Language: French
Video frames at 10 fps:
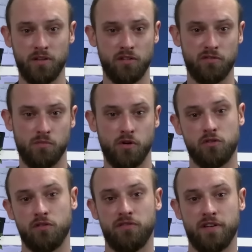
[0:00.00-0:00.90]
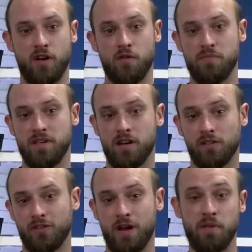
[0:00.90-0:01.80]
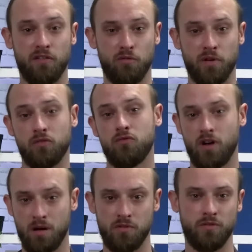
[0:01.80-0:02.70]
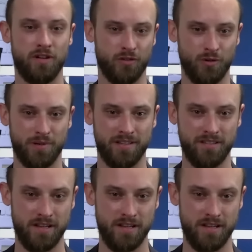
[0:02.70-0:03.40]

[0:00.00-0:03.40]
sauf que moi je fais un bilan de la performance durable de l'entreprise.